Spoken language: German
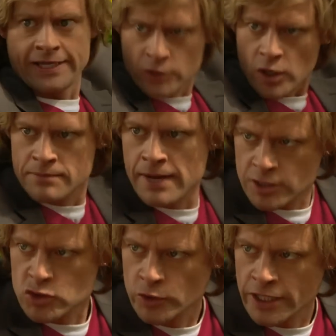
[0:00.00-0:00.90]
hätten doch in
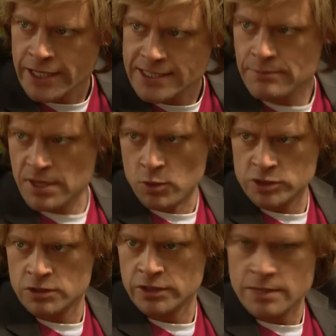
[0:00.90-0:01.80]
Mattesu den rechts
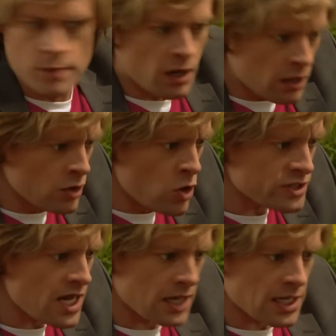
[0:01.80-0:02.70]
abgemusst und dann über
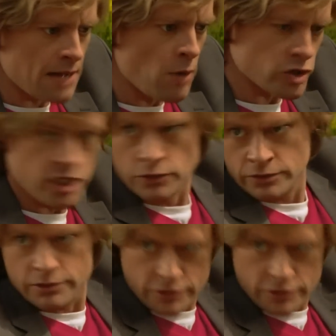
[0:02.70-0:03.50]
Hörlöser, HK, Morschel und